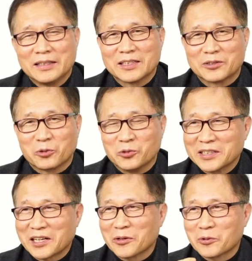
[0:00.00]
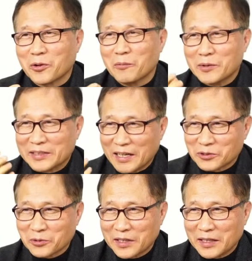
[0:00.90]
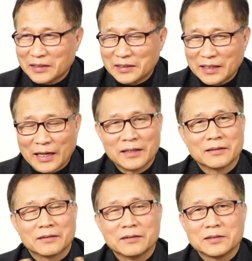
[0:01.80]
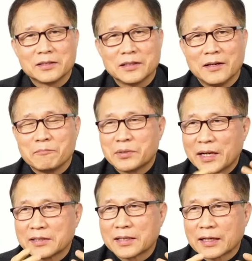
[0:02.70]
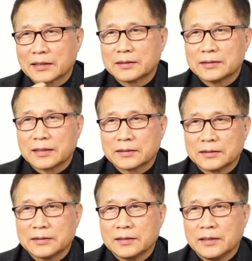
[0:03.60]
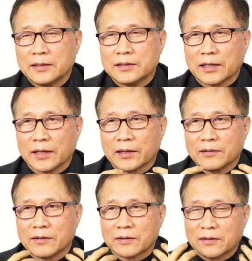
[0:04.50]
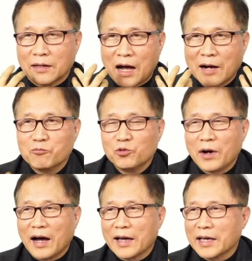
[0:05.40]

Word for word: 이제 돈 자랑으로 먼저 해소를 했는데 그것이 피렌체 같은 데서는 이제 그 학문과